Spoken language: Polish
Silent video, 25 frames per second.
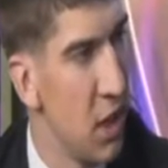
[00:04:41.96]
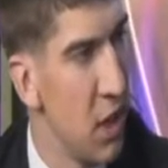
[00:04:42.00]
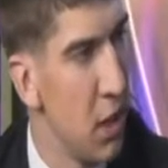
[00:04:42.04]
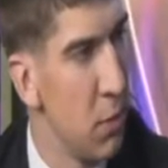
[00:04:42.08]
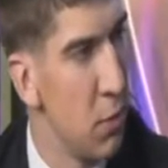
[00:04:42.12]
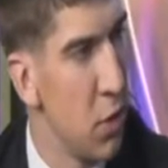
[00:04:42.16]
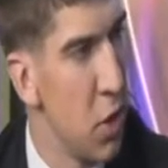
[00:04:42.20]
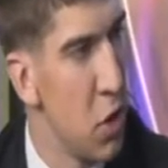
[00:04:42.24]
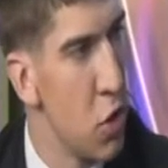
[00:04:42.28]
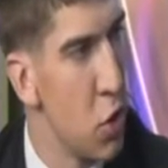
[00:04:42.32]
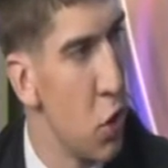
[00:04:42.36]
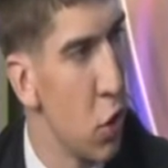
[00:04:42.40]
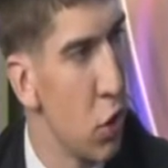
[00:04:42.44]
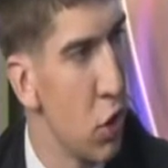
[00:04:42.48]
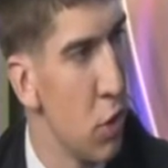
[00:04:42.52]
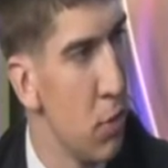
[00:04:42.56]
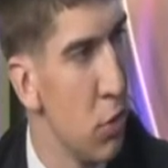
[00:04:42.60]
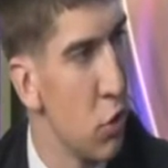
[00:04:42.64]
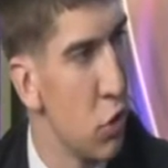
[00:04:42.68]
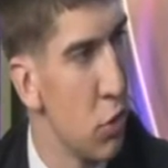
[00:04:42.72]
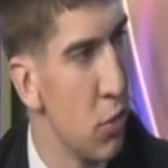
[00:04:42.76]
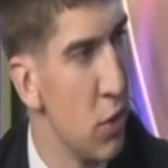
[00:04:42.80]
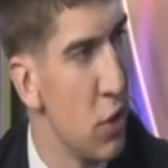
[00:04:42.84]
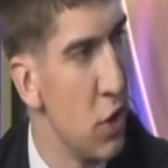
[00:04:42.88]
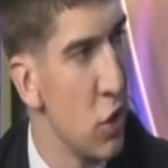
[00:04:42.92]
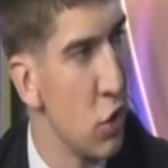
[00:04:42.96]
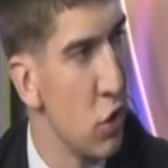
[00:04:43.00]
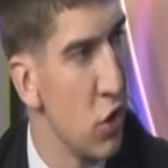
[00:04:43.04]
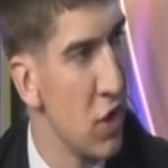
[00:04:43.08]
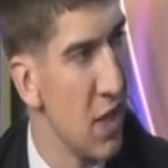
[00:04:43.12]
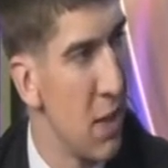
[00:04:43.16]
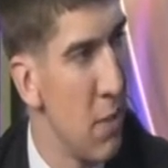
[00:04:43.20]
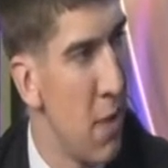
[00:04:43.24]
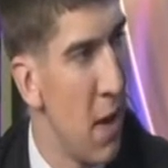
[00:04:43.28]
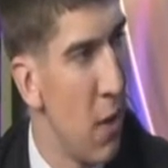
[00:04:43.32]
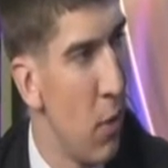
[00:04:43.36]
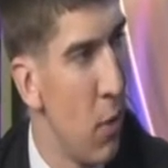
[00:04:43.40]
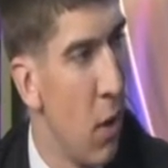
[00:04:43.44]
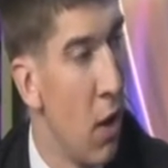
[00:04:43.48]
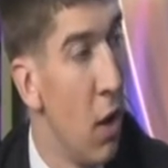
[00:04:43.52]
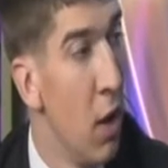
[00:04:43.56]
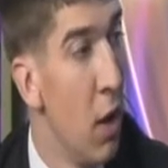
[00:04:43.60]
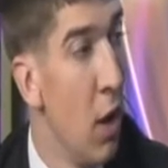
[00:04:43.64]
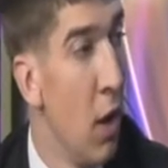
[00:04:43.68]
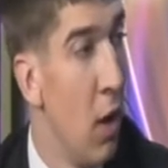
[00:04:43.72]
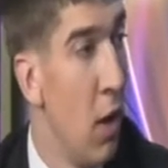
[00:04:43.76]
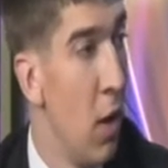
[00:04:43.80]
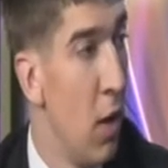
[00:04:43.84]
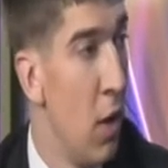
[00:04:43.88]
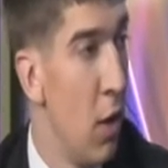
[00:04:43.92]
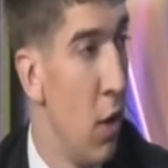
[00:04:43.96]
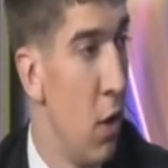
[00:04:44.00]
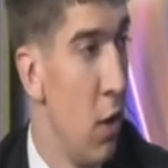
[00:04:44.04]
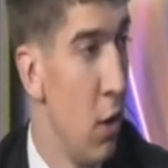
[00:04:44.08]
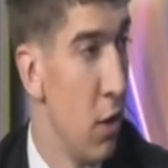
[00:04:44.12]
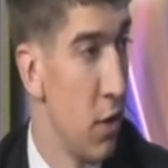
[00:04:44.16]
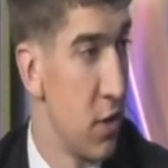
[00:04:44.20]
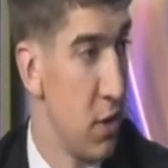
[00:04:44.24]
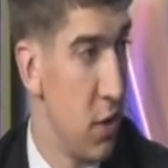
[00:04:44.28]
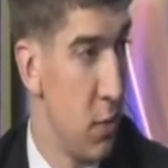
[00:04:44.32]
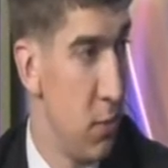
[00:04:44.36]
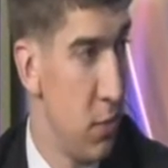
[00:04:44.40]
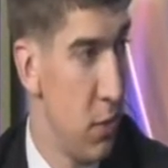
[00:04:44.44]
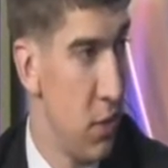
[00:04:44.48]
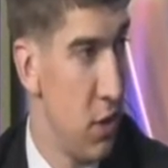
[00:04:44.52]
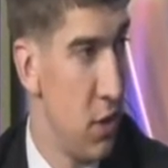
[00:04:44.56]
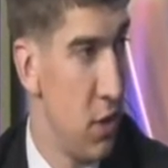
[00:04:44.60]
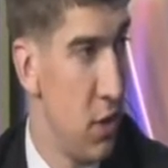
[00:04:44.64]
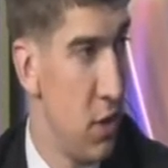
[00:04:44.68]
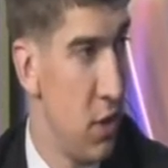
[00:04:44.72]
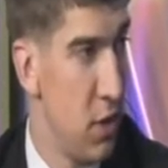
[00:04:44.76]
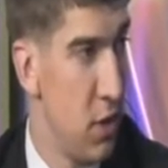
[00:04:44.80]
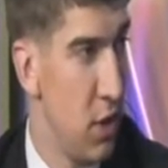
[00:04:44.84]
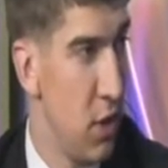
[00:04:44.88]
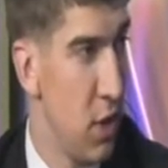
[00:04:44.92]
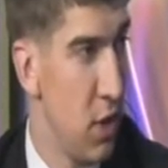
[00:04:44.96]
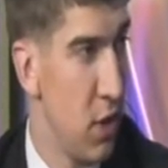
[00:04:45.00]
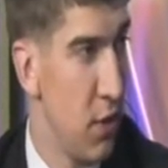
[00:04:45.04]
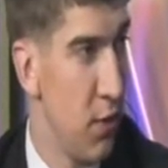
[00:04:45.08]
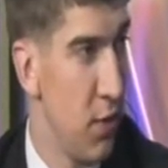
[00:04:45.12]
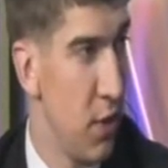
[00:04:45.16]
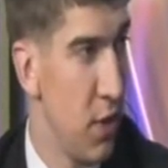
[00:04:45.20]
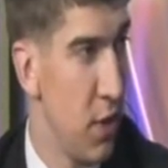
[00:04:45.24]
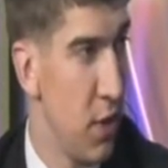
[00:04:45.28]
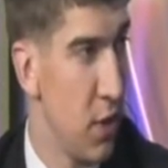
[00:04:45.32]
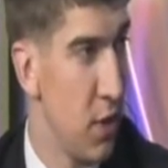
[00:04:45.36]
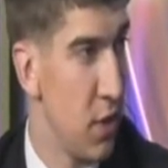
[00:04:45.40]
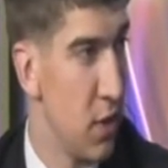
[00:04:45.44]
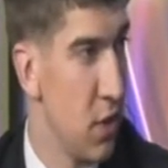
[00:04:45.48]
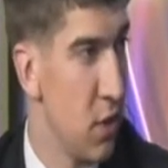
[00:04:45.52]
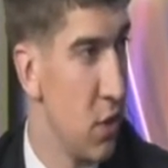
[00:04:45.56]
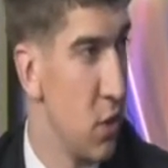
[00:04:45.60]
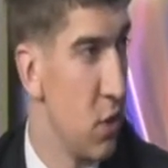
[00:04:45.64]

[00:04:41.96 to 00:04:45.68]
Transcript: ten rok to może być jeszcze za mało. Osobiście twierdzę,